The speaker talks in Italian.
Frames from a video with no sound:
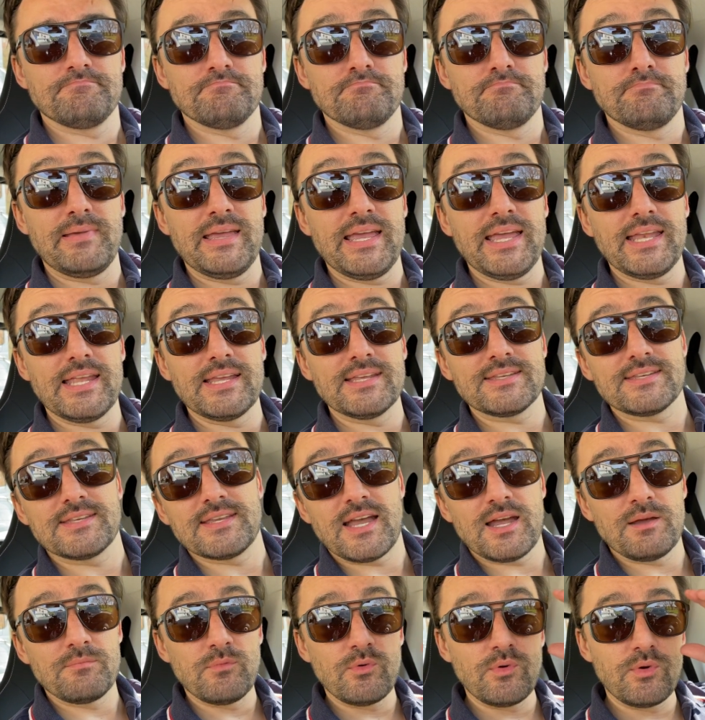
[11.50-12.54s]
Bene,
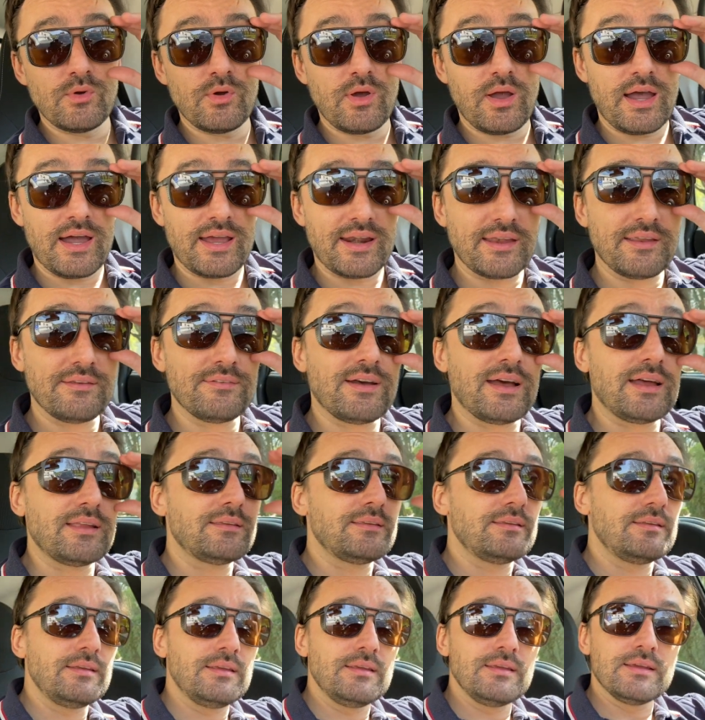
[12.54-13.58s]
siamo
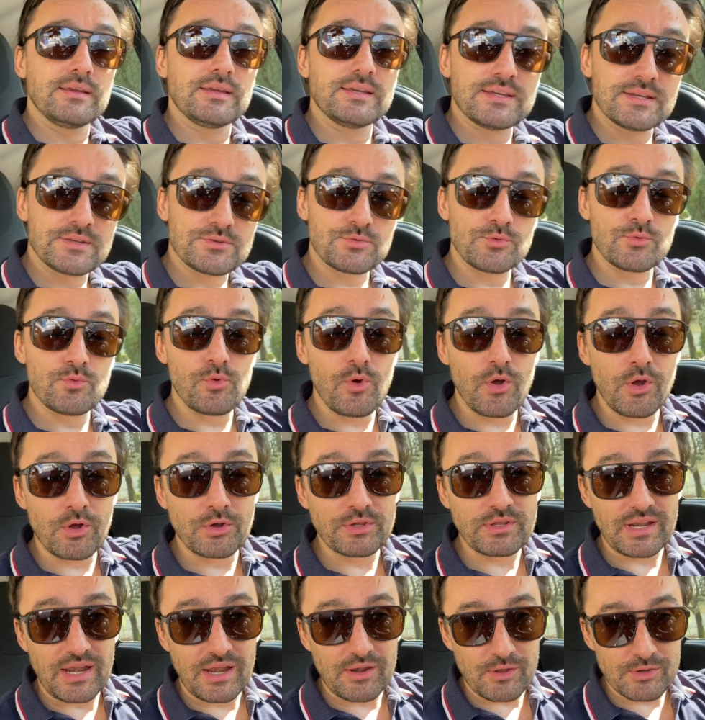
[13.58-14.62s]
arrivati sul luogo
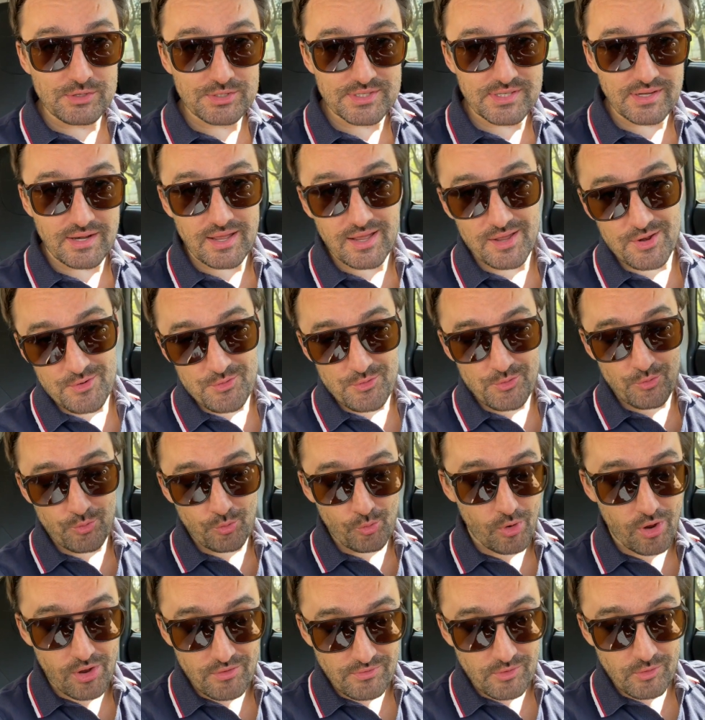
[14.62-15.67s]
della nostra
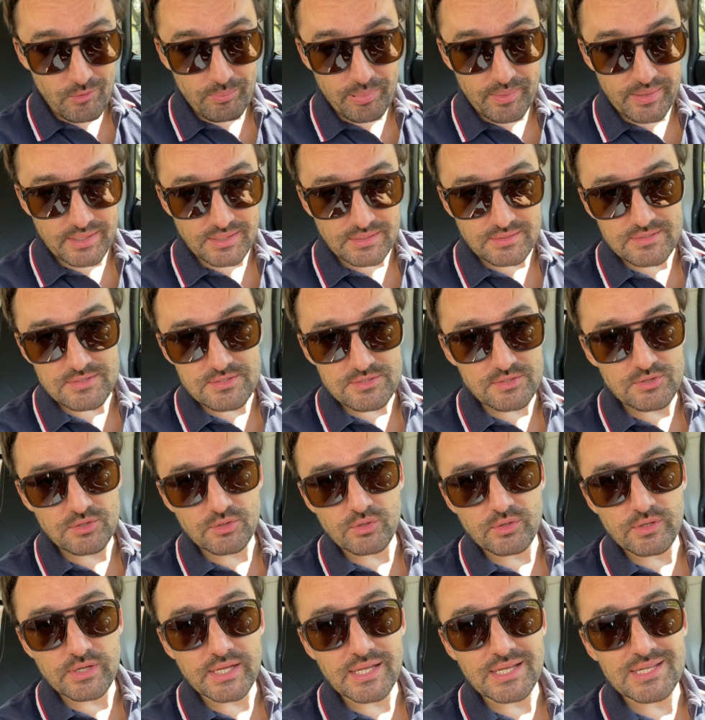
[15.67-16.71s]
nuova
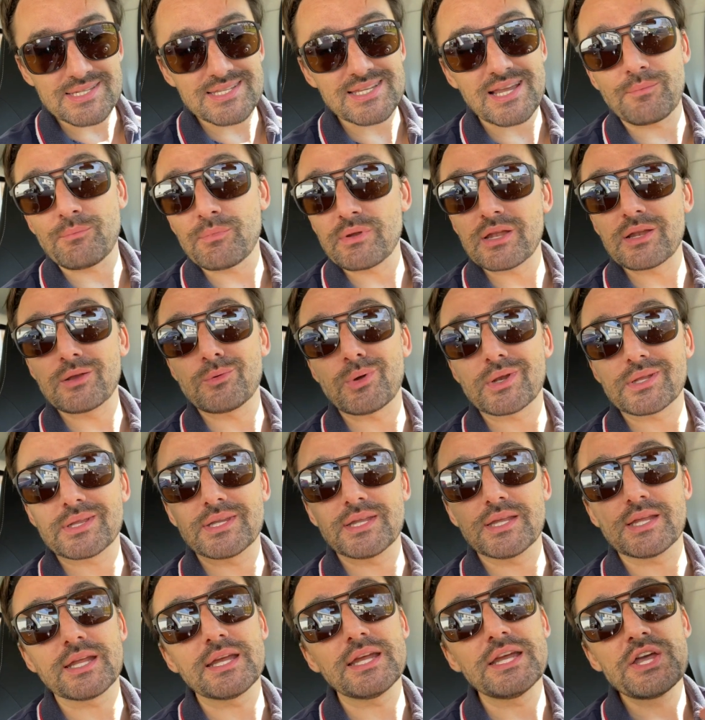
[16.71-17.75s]
operazione, siamo nel
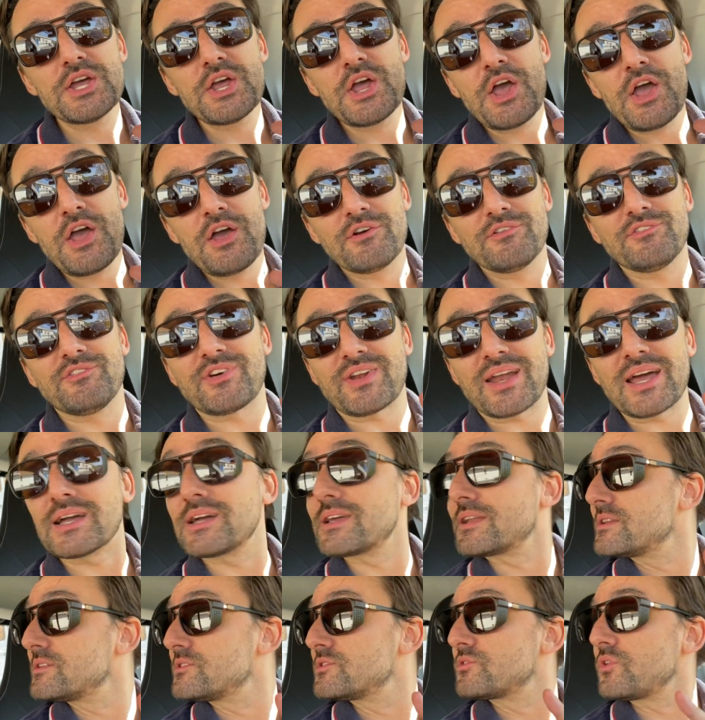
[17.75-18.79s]
quartiere Fra
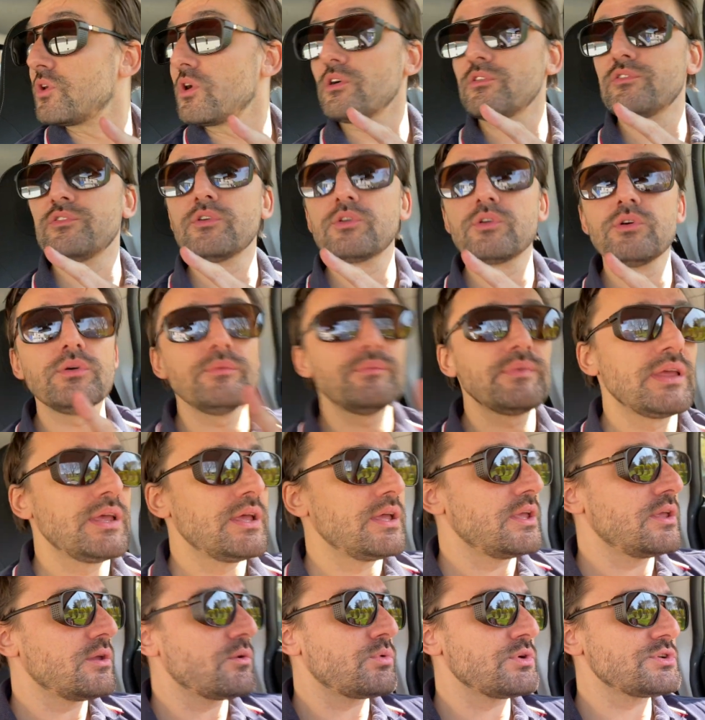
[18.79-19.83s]
Cristoforo,
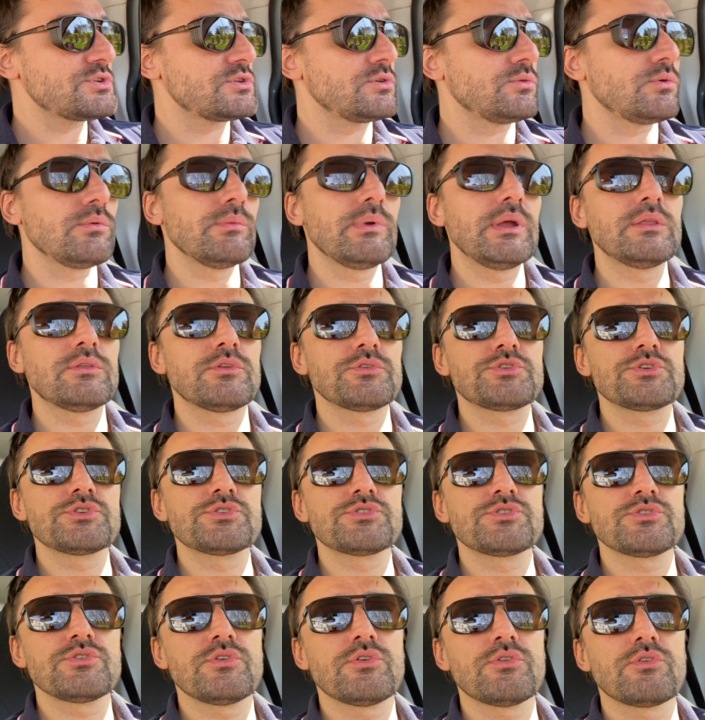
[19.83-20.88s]
in questo momento ci
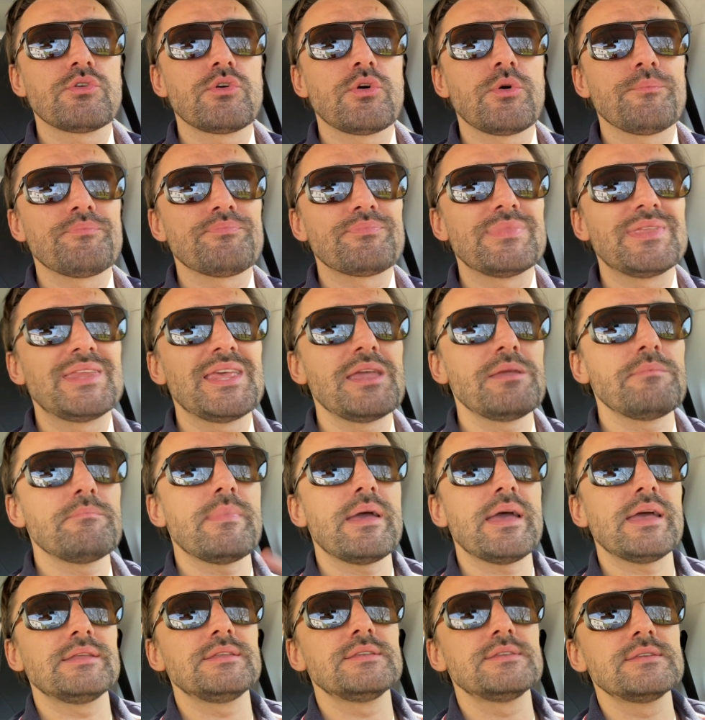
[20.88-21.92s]
sono dei
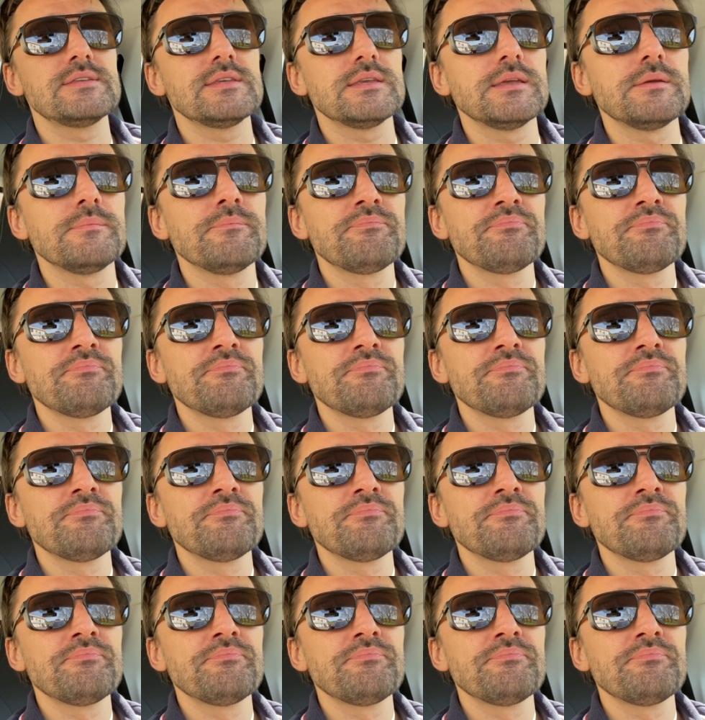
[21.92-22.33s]
mezzi